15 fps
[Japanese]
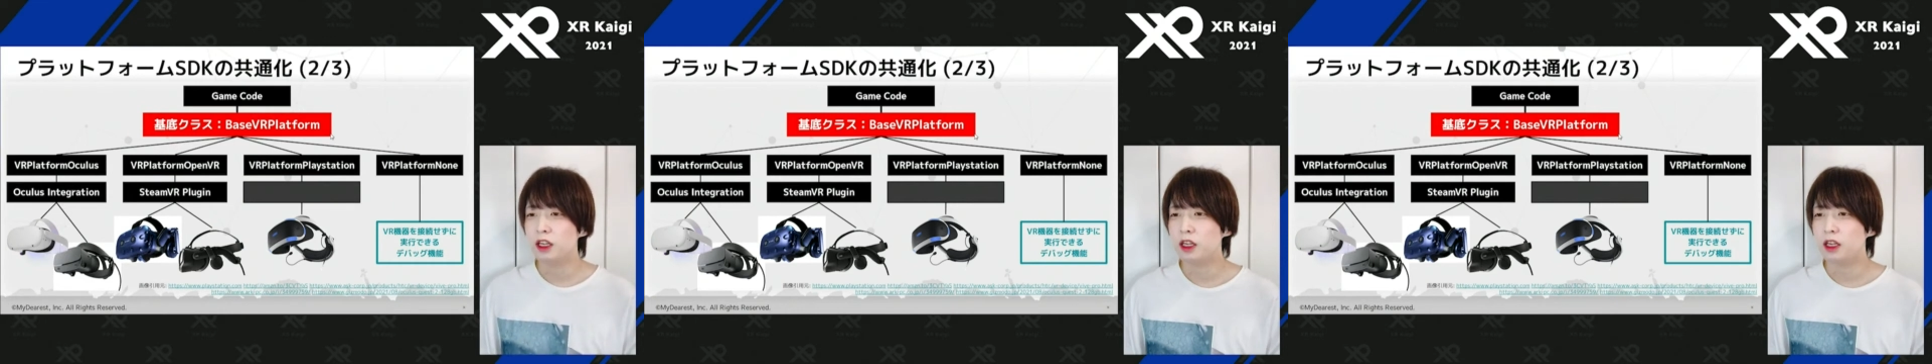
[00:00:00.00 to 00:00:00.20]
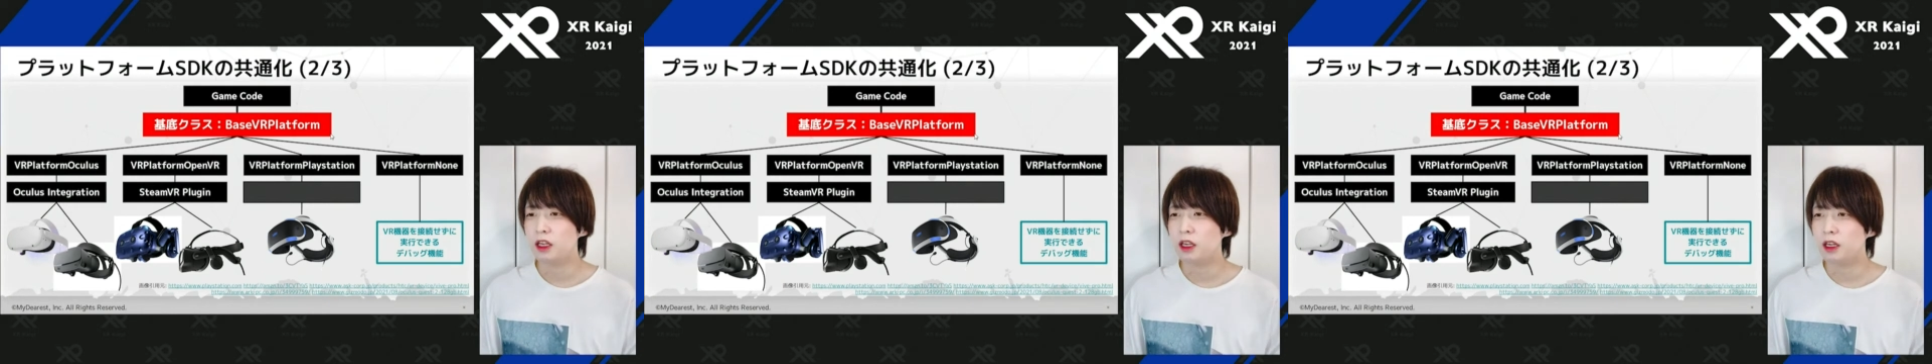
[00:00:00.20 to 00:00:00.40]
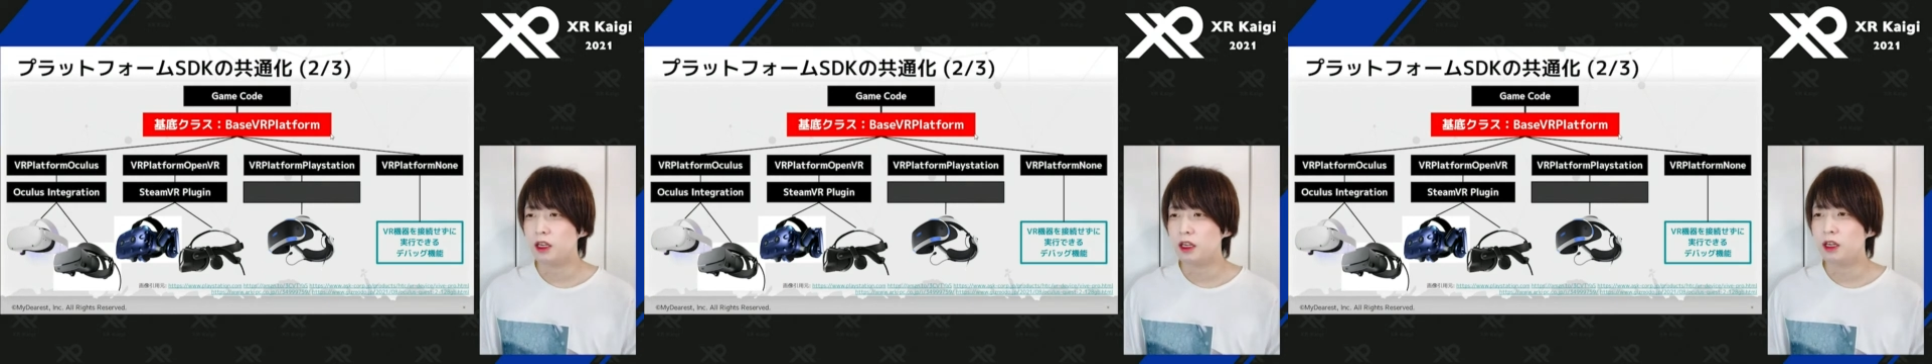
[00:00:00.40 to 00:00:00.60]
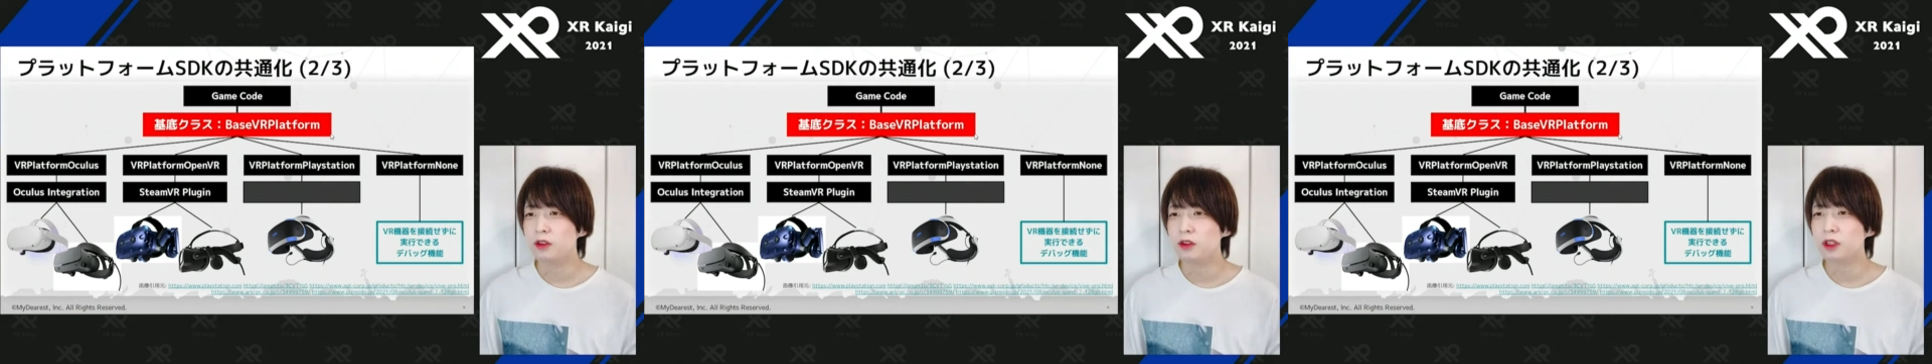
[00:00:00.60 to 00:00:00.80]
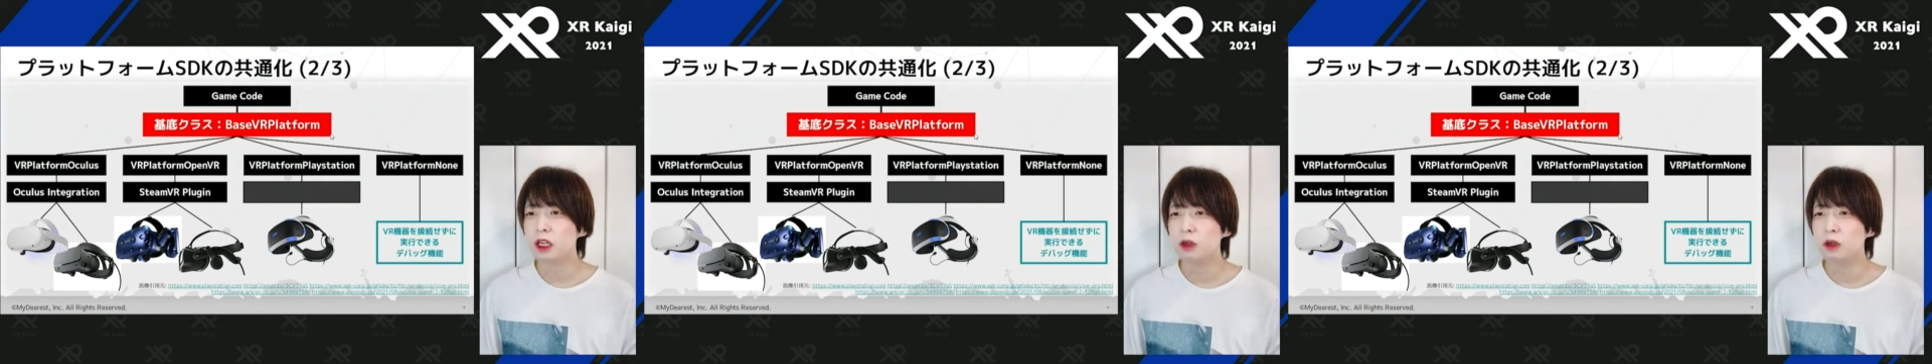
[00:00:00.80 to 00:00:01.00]

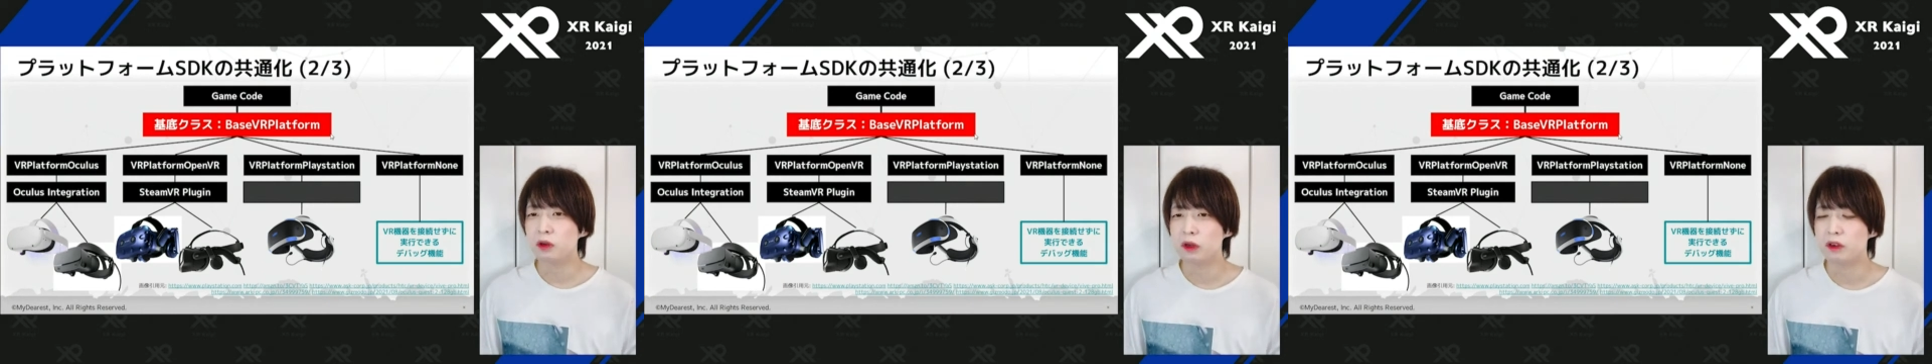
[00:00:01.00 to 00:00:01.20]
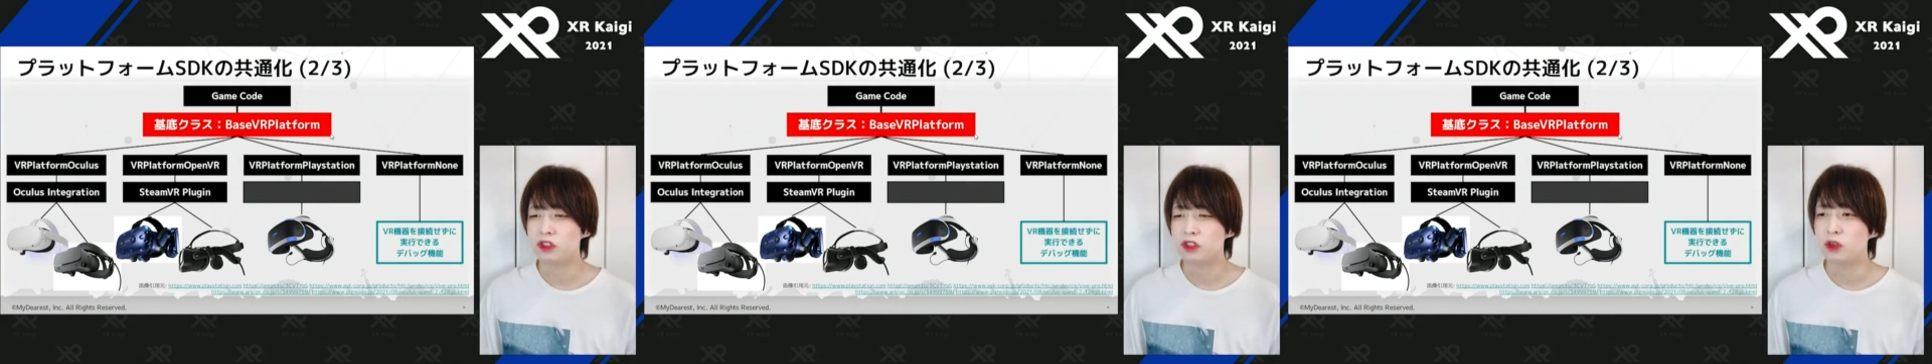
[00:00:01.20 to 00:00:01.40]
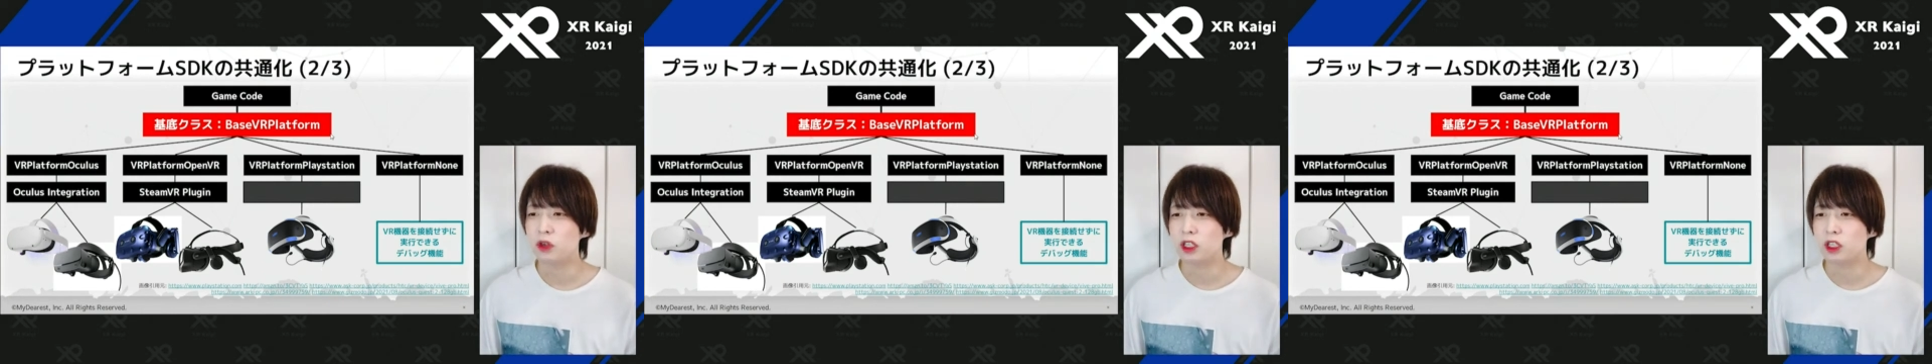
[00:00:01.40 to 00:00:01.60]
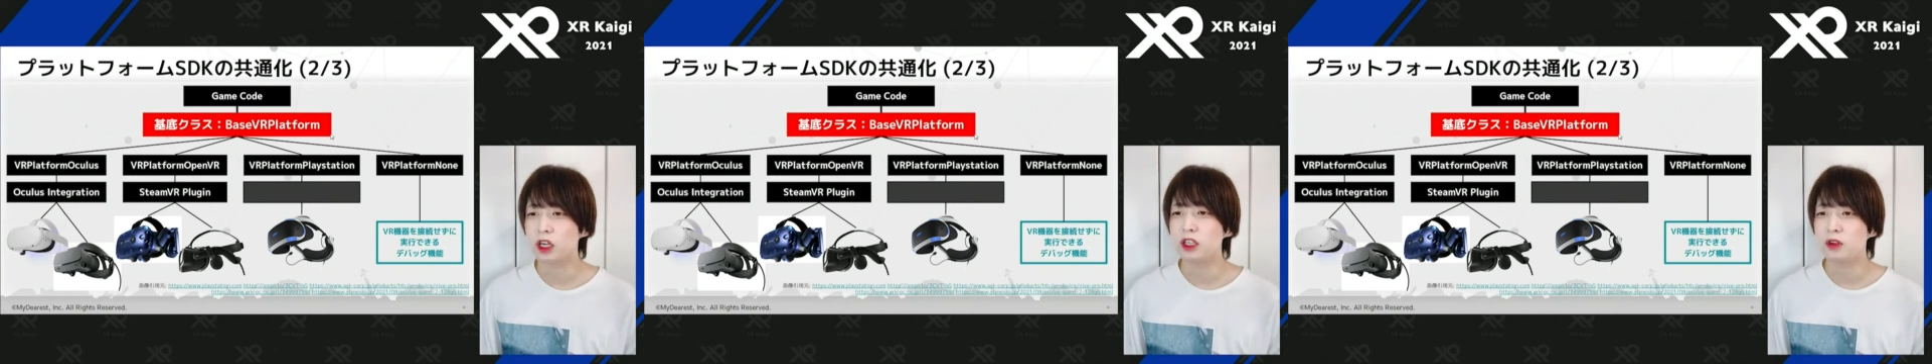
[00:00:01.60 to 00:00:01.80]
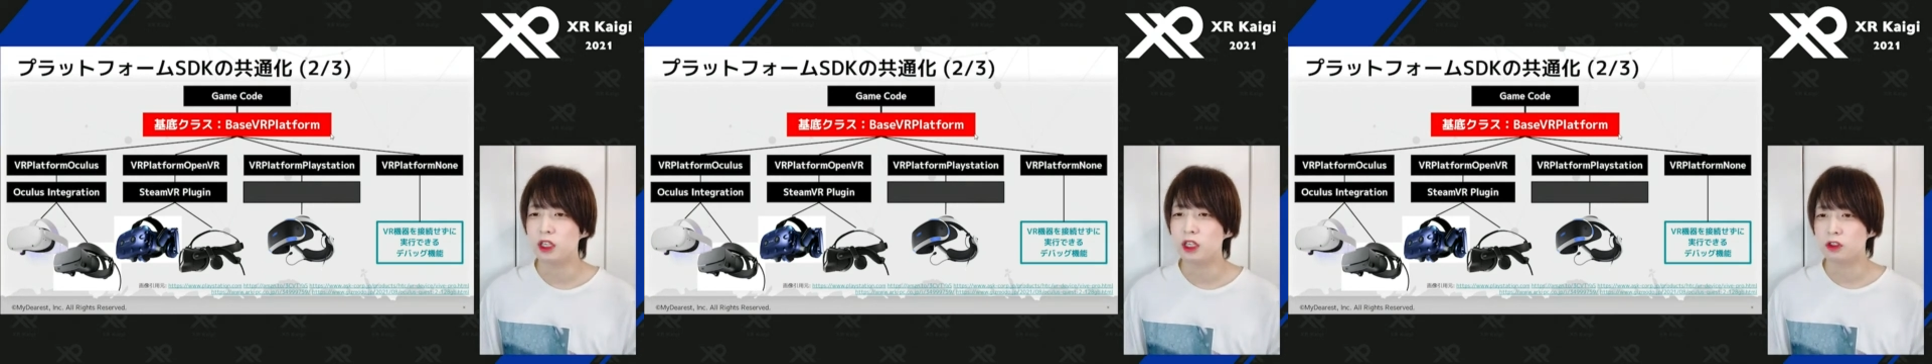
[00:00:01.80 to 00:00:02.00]
えー、と、結構これは需要が
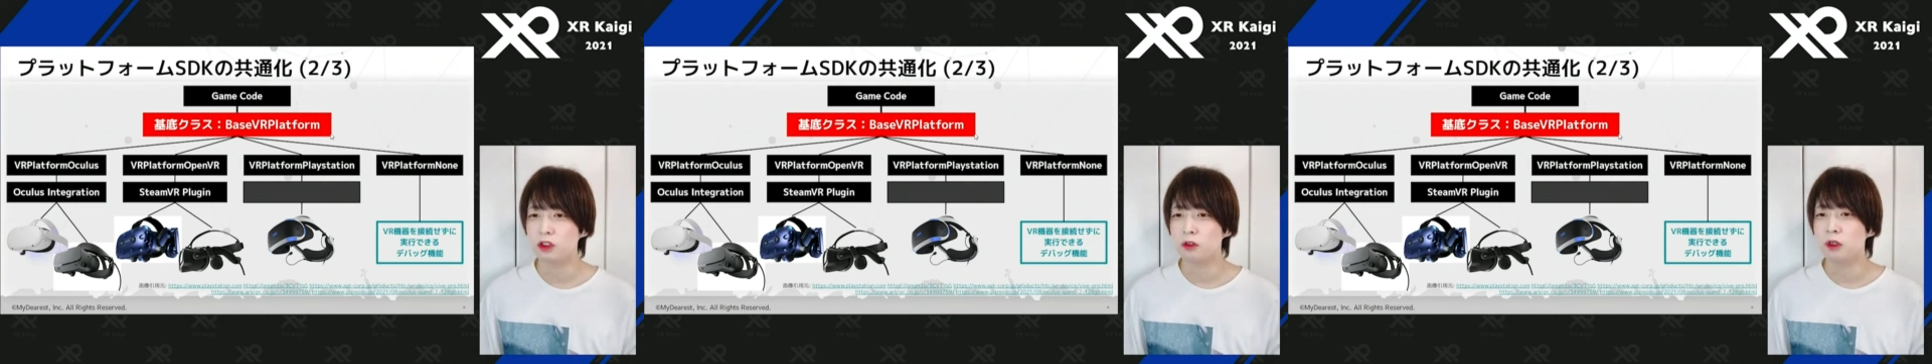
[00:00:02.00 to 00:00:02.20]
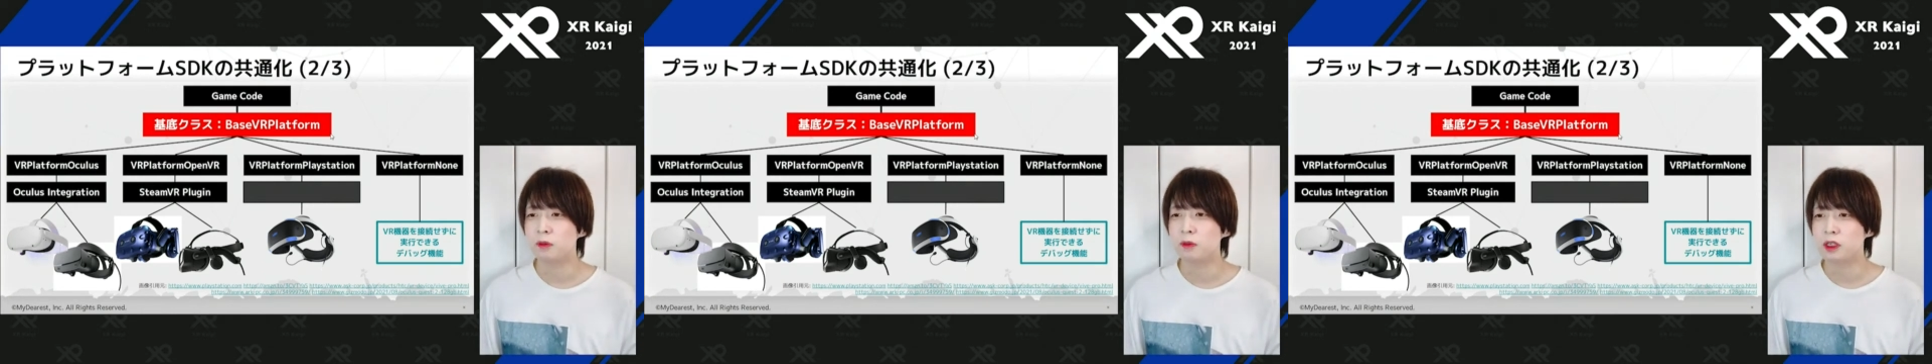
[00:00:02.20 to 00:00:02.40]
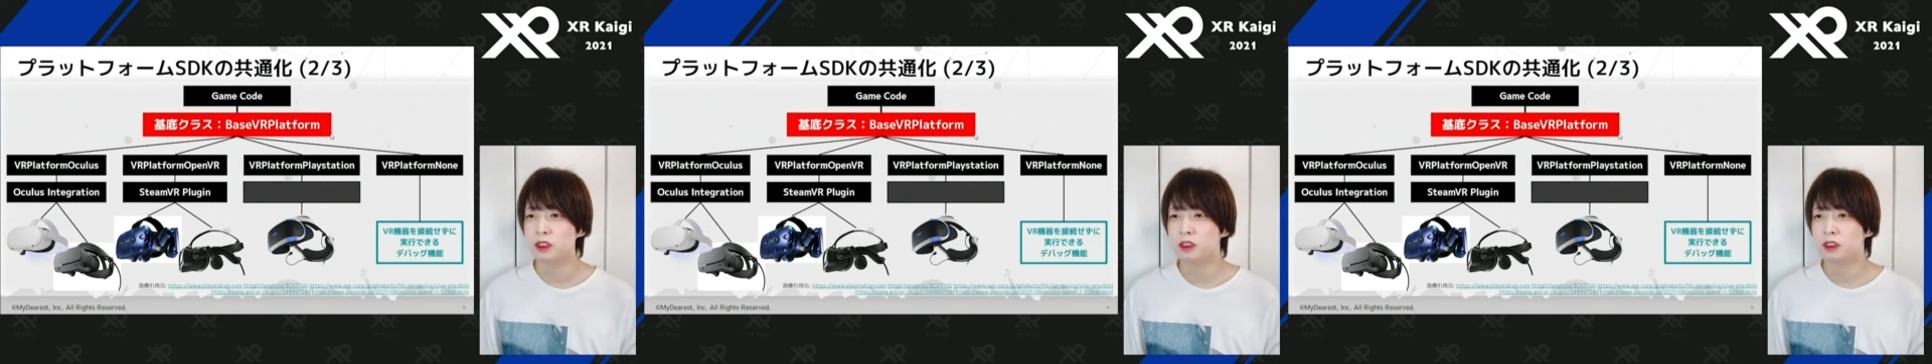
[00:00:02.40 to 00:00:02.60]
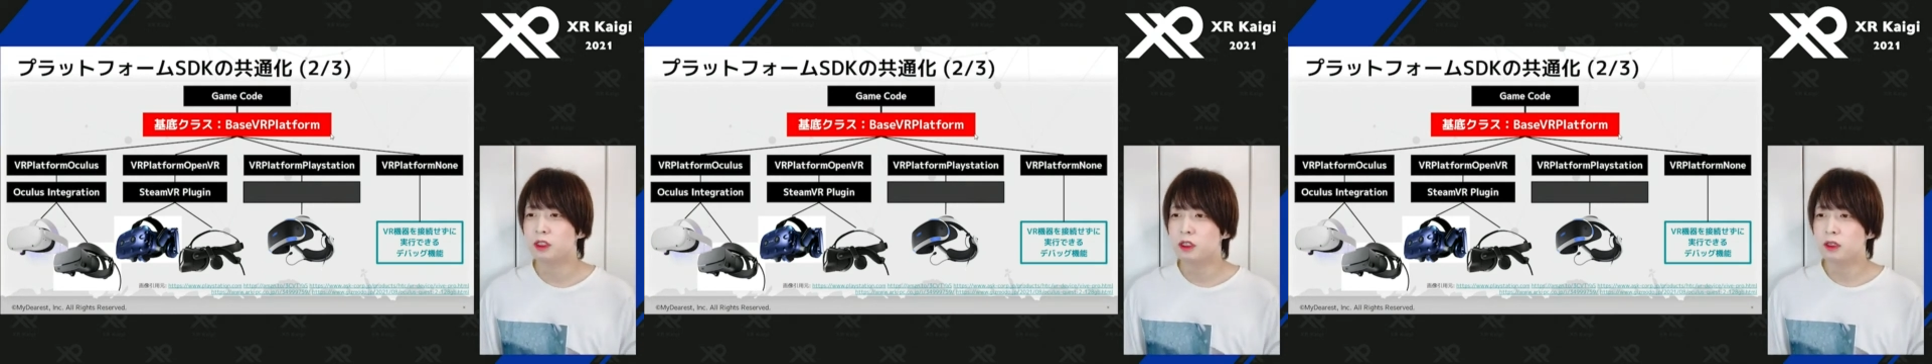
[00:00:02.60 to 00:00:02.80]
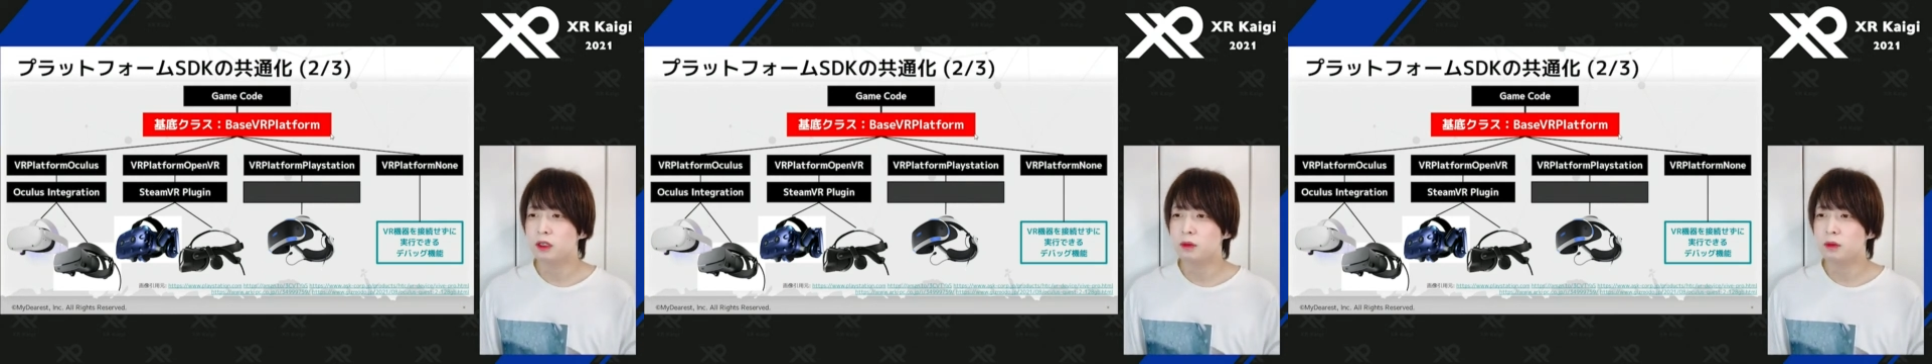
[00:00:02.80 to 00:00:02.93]
高いのかなと思います。